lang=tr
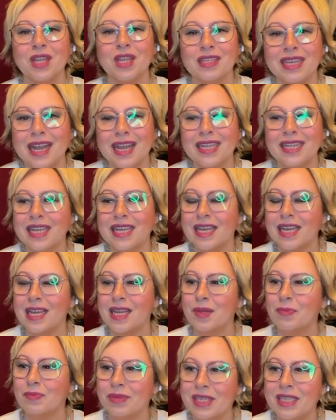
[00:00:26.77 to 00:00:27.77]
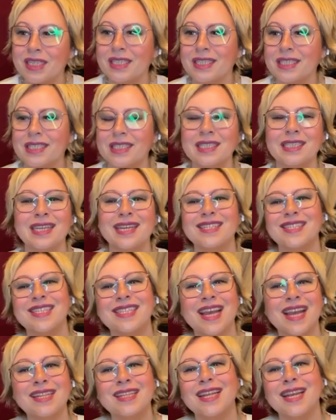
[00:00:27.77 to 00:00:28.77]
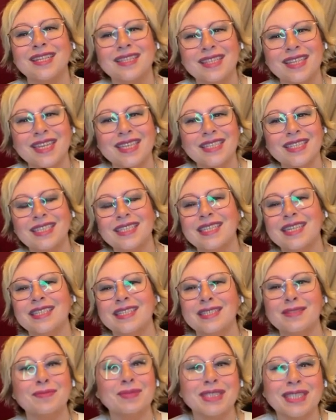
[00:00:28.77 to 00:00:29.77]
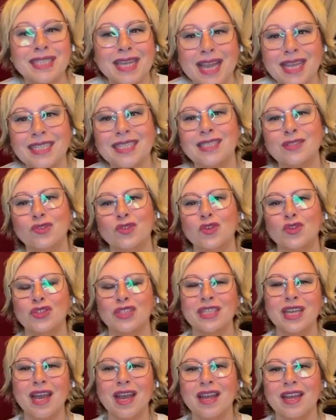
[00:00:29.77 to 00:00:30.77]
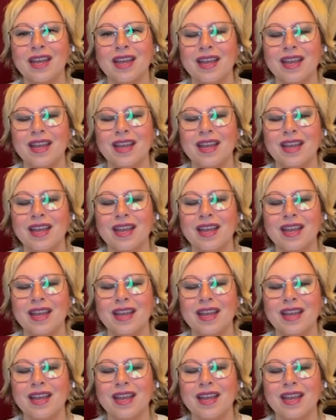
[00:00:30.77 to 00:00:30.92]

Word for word: Yani biri size senden tek istediğim seks diyorsa